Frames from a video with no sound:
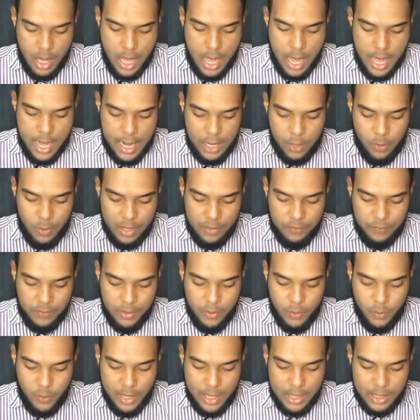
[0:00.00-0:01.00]
hay algunas
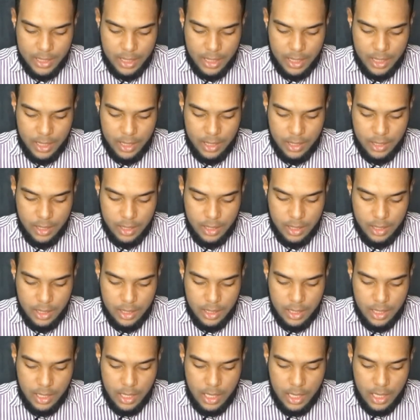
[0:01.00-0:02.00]
figuras que
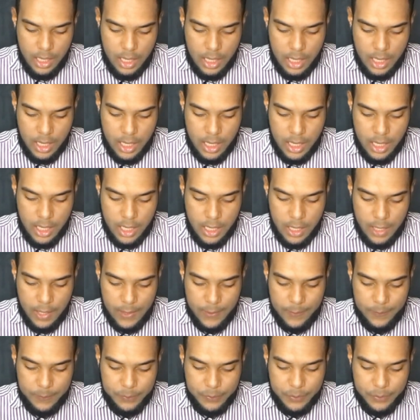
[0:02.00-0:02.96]
eh,